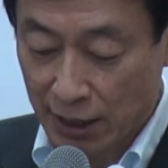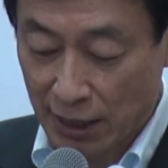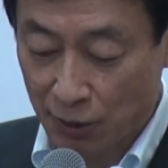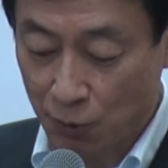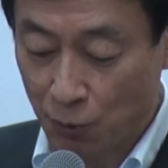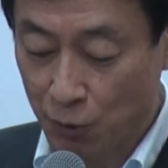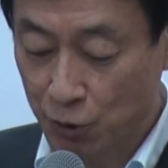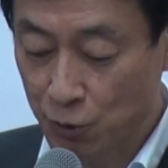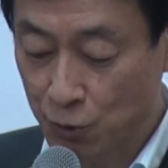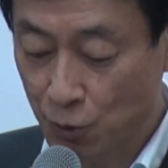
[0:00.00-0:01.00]
学校を
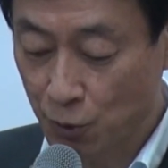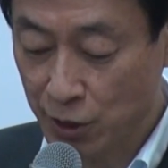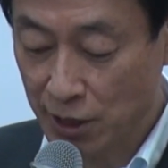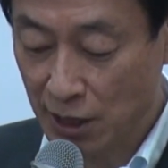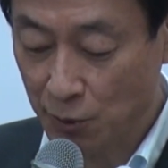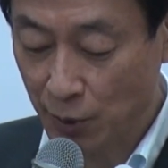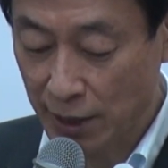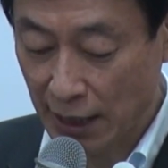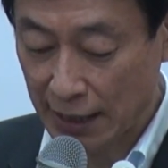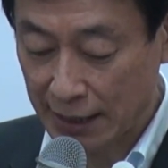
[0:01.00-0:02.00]
休業せざるを
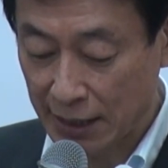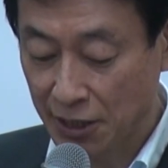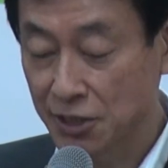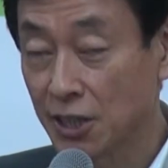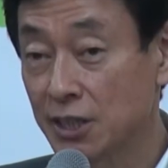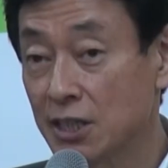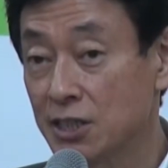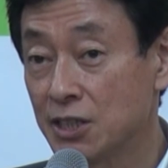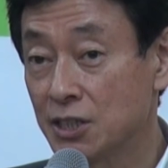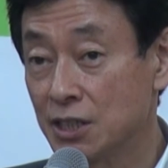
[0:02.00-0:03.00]
得ない歴史的な
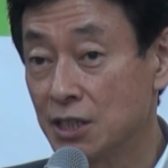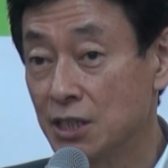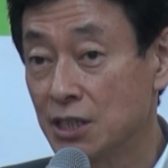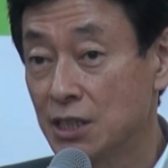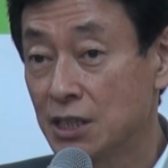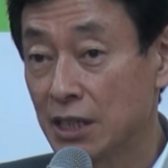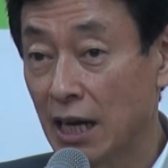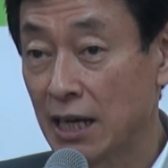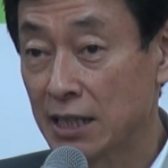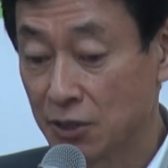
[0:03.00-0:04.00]
事実
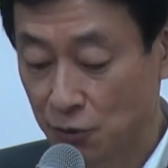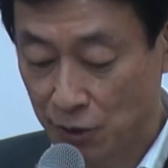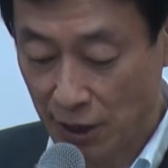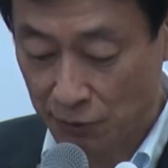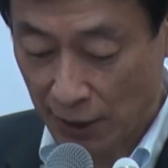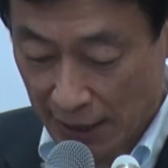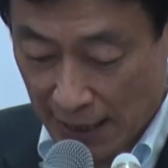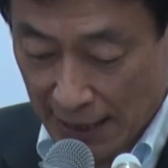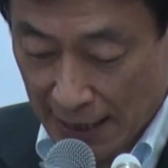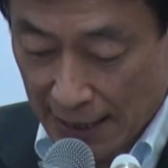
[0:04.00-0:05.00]
が続いている中、